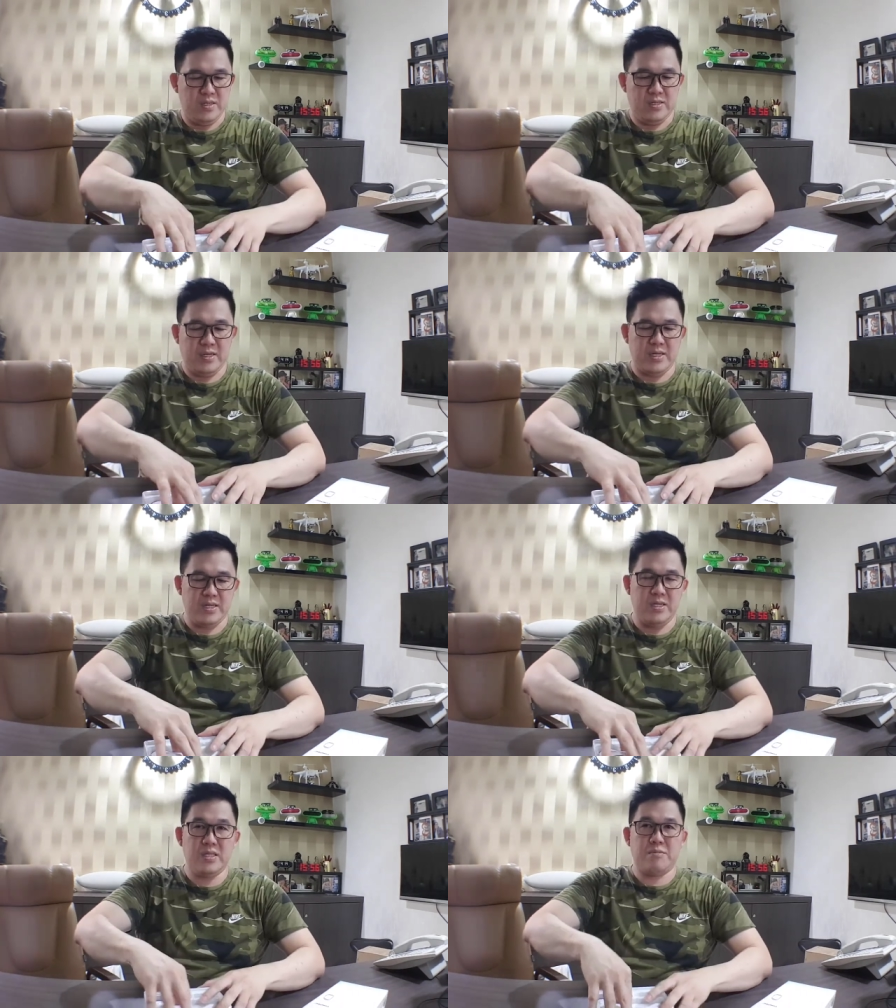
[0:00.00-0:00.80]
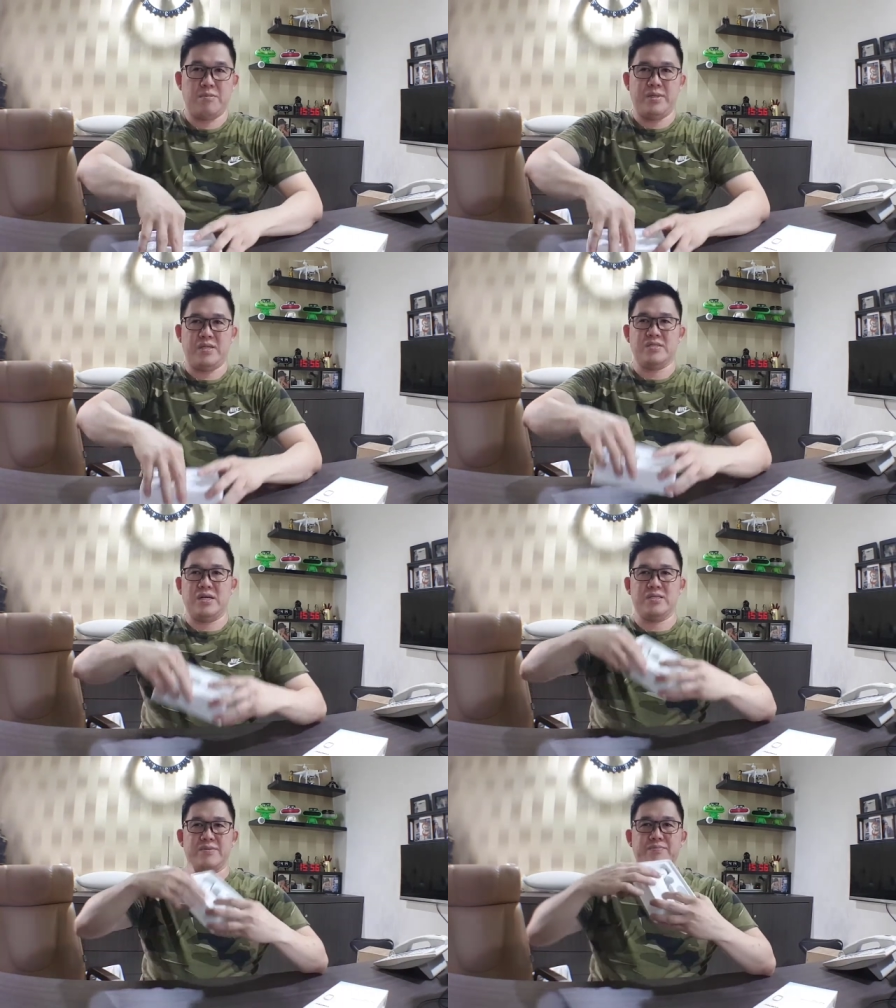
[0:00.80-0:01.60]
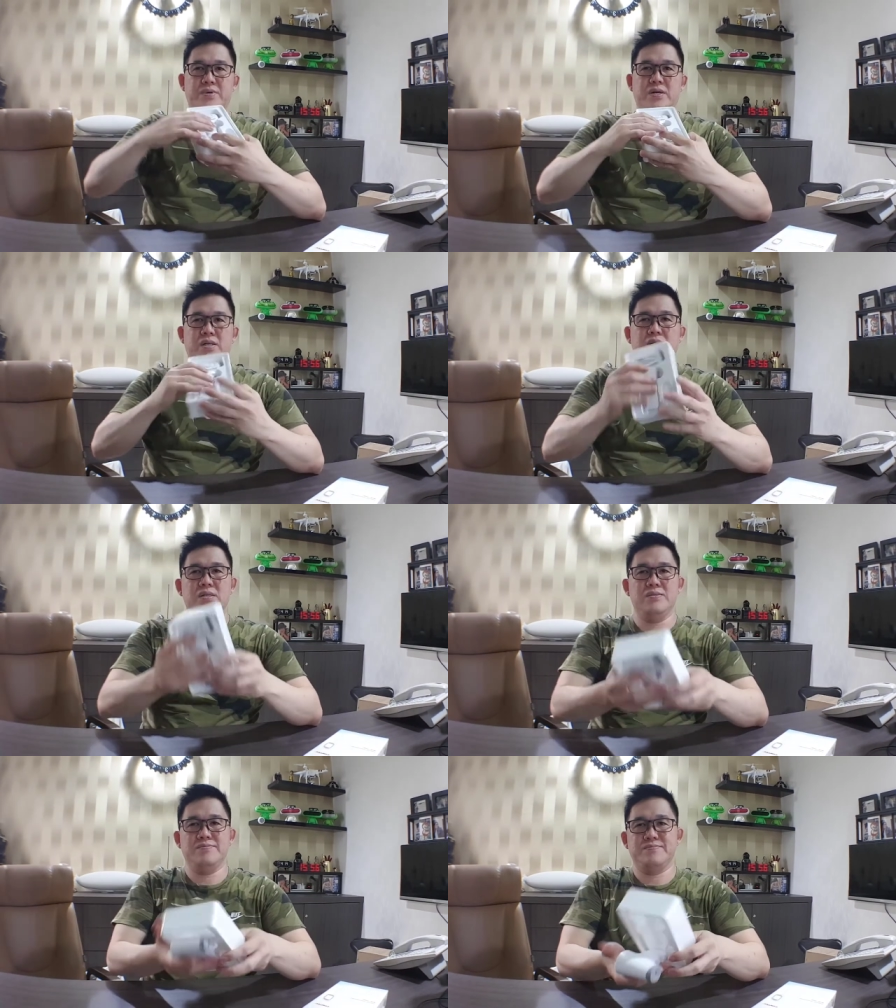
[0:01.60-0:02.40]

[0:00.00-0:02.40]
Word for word: Jadi termometer ini sangat simpel.